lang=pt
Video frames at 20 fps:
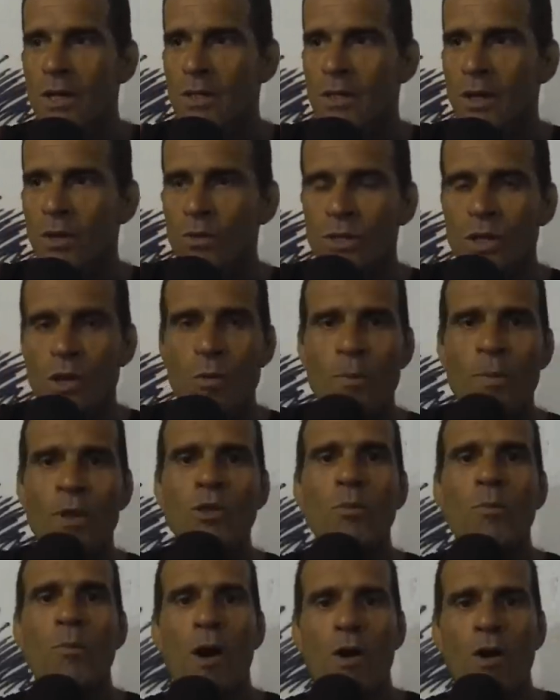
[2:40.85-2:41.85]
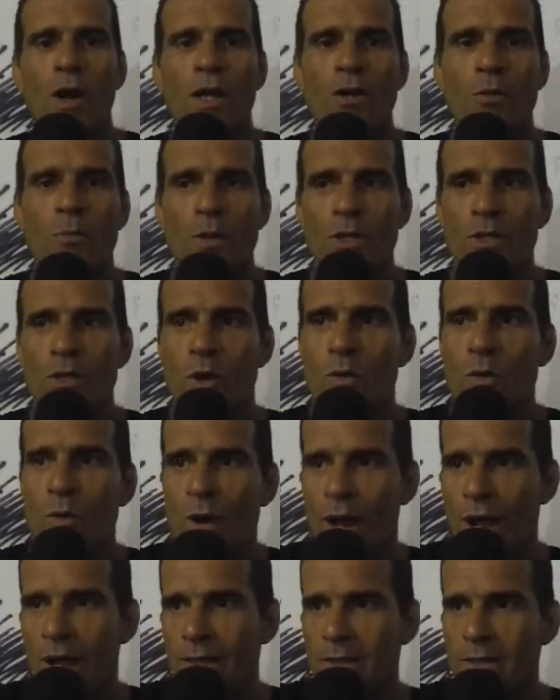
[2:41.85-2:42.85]
Então tem o Pedro Paulo aí que o pessoal
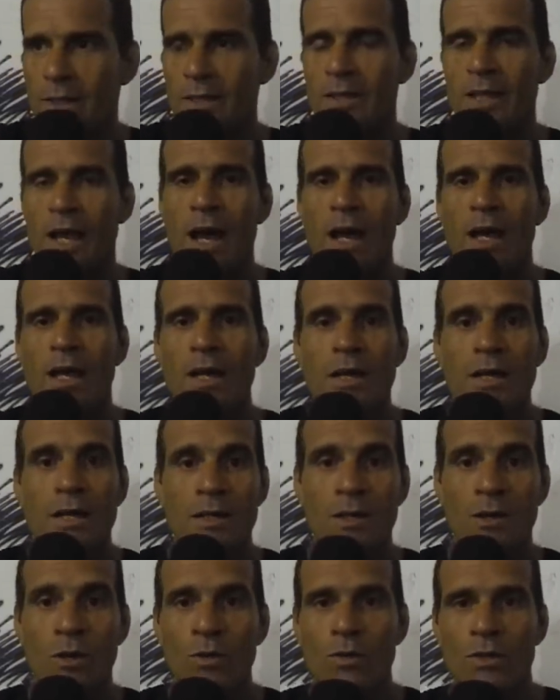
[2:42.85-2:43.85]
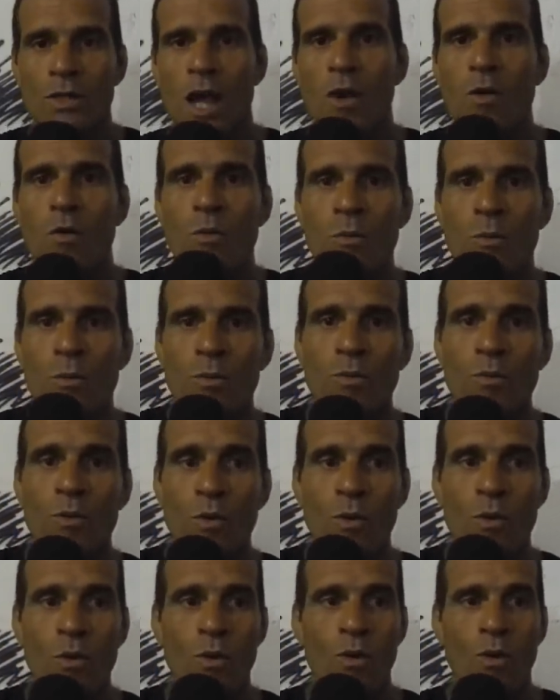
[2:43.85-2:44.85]
conhece, que tá, não tá com,
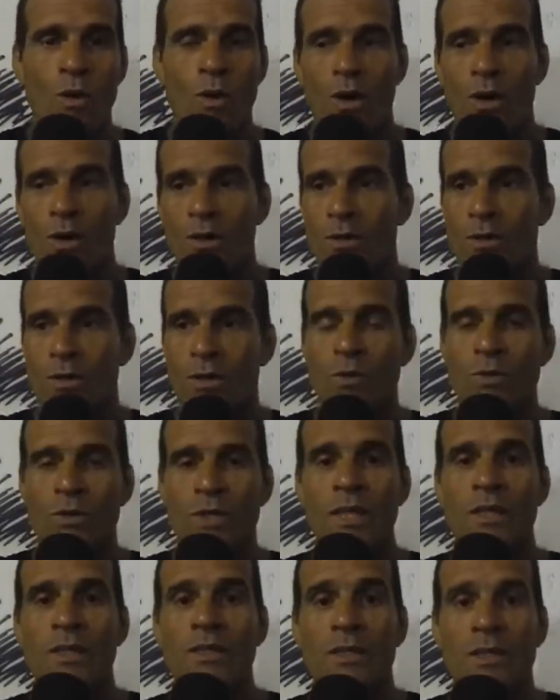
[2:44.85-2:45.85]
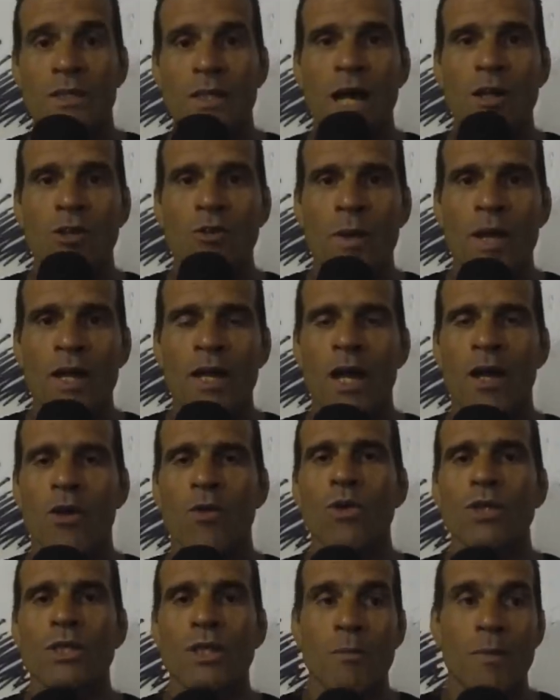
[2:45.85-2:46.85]
com. não tem se dado bem nas
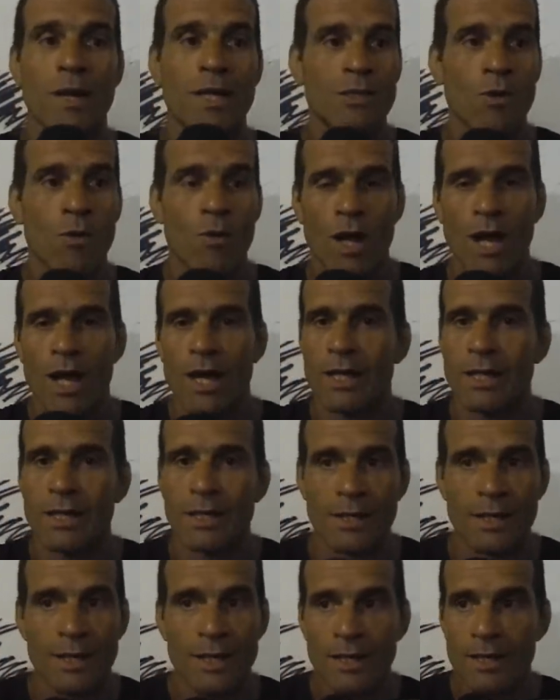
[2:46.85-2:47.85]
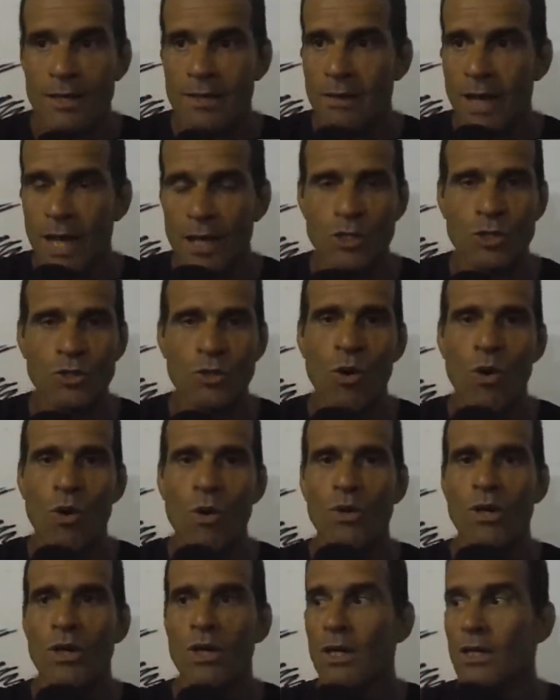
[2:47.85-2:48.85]
lutas, mas é um cara que dá
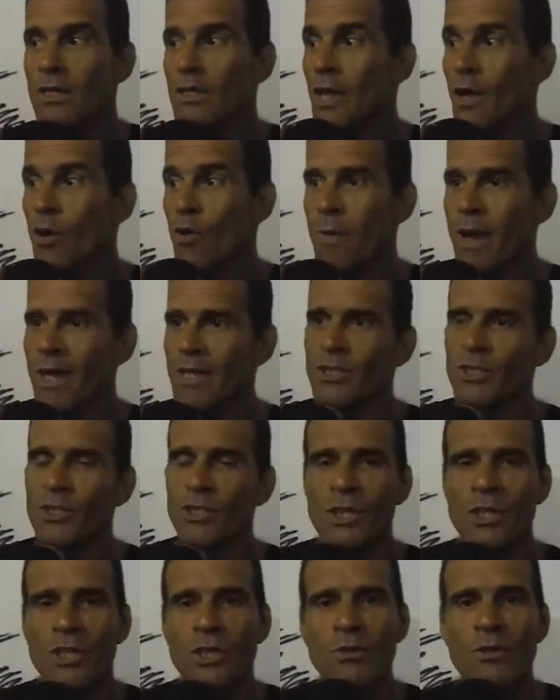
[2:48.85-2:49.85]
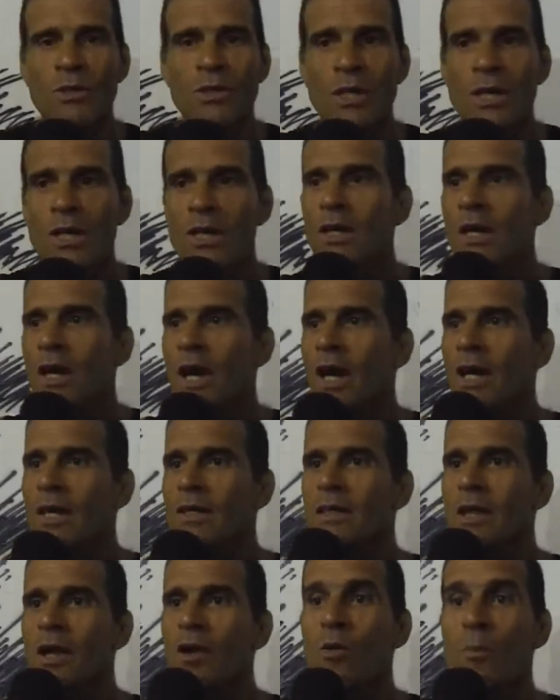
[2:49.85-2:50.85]
show. Tem o Betinho, né?
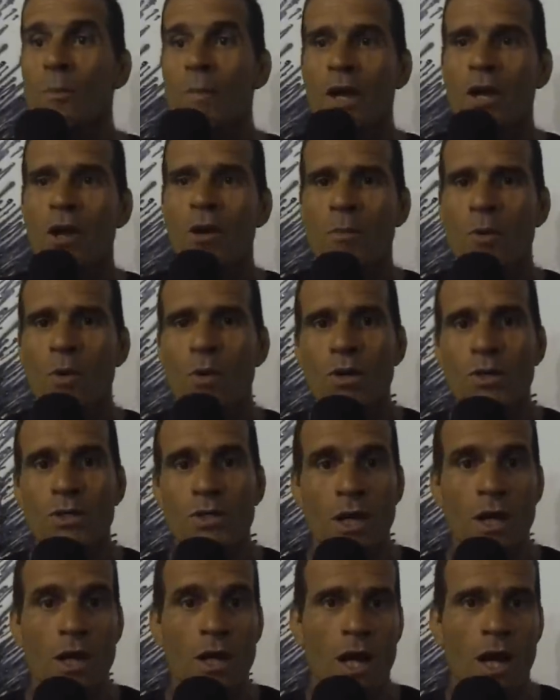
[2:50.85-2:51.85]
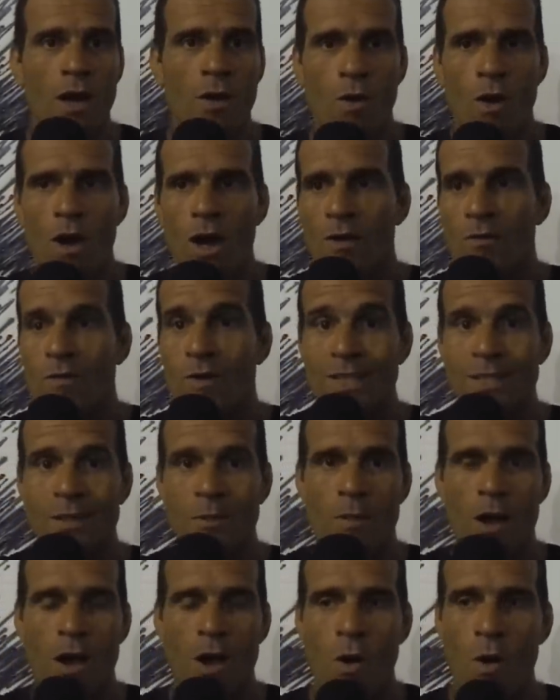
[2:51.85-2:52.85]
tem o Pernambuco chegando agora, faixa
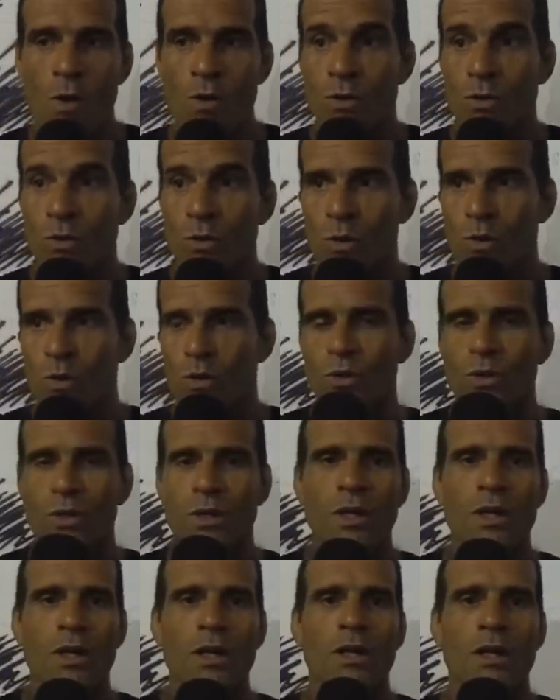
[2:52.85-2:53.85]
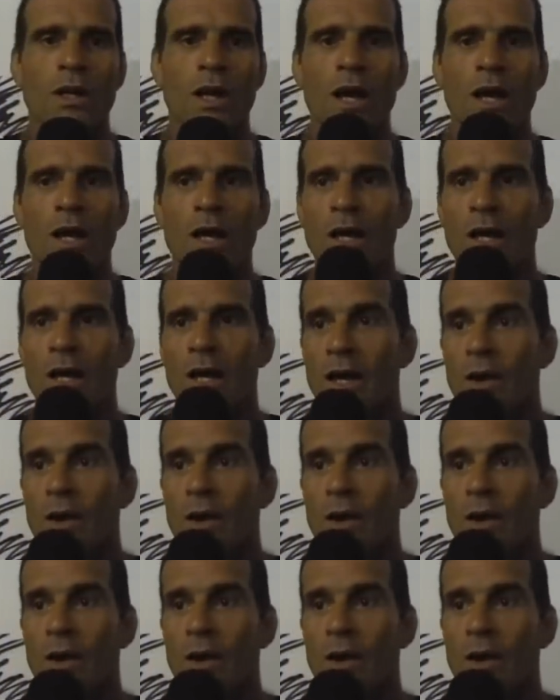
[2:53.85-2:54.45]
marrom duro, né?